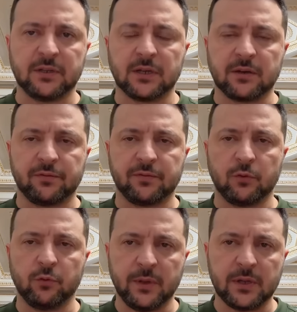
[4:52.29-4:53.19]
Trong bài
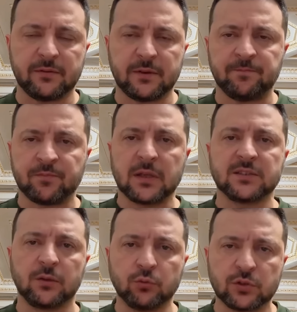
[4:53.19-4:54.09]
phát biểu trên truyền hình
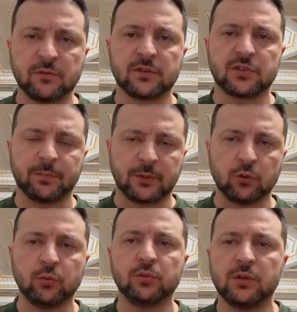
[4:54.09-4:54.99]
toàn quốc, Tổng thống
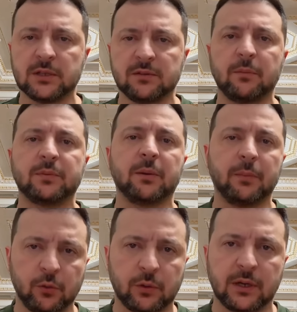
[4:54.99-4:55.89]
Zelensky cho biết
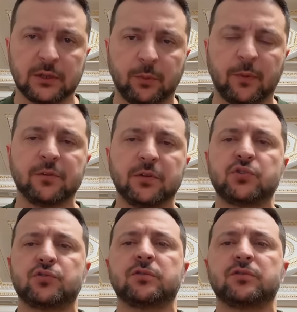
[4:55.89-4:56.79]
tình báo
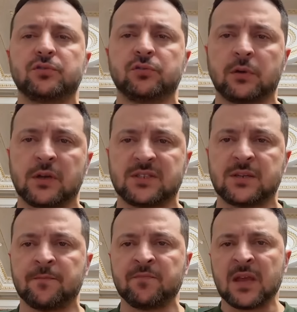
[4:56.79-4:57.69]
Ukraine đã cố
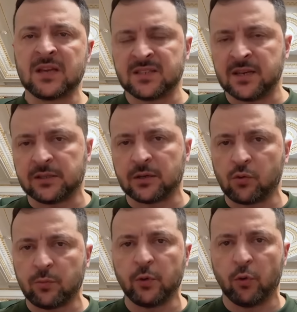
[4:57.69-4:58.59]
gắng làm rõ
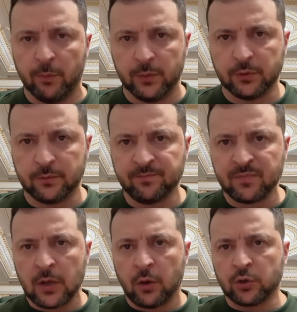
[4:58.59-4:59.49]
số phận của các tù
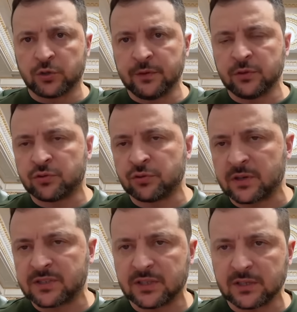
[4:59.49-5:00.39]
nhân chiến tranh
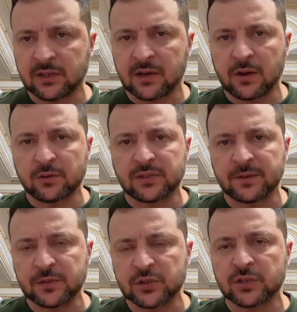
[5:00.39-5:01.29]
được cho
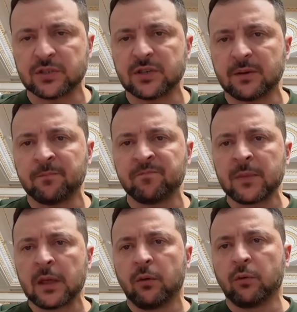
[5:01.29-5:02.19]
là thiệt mạng trong
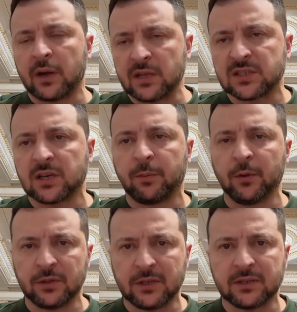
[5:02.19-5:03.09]
vụ tai nạn
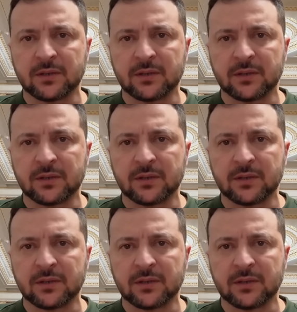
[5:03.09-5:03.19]
Il-76.